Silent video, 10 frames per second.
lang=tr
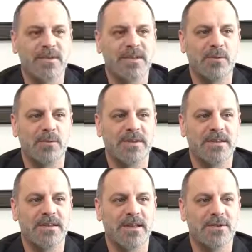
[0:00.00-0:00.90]
İstanbul
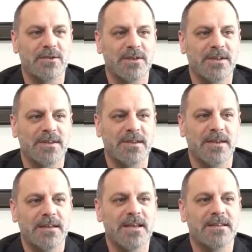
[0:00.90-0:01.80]
Masalı'ndan sonra işte
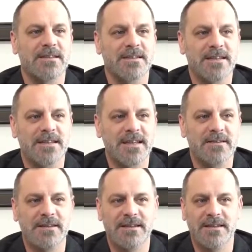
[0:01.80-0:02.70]
genç kızların
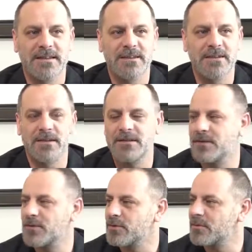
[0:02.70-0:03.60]
sevgisi
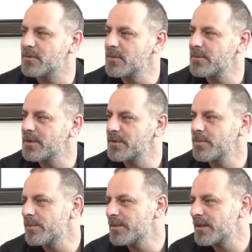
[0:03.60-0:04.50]
evet. dinliyordu o zaman. Ben dedim
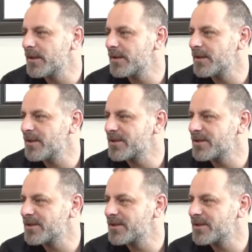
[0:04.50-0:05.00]
ki bu kendilerine